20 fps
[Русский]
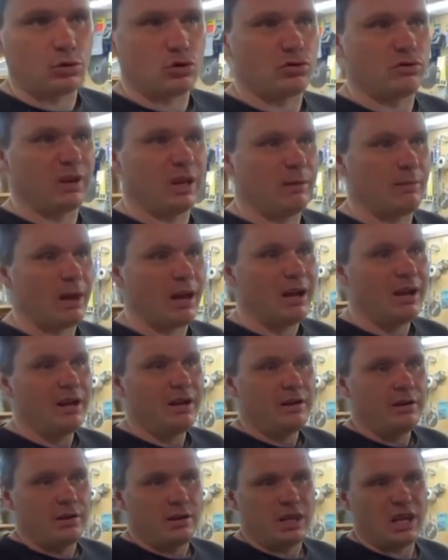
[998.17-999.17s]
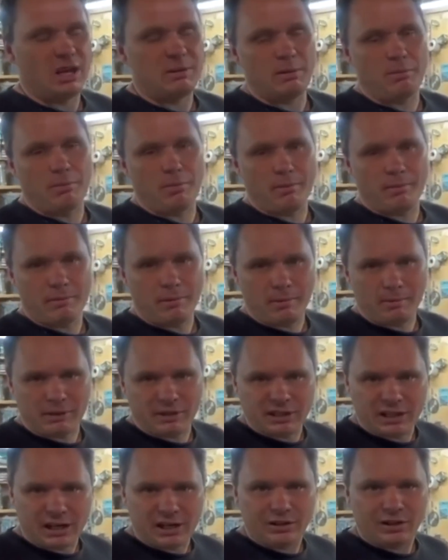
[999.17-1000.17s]
же время небо
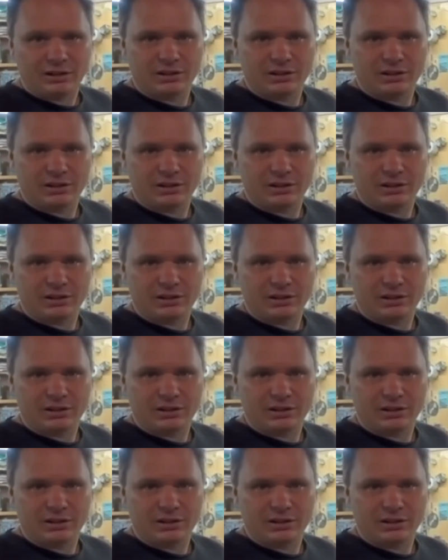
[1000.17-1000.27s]
попадала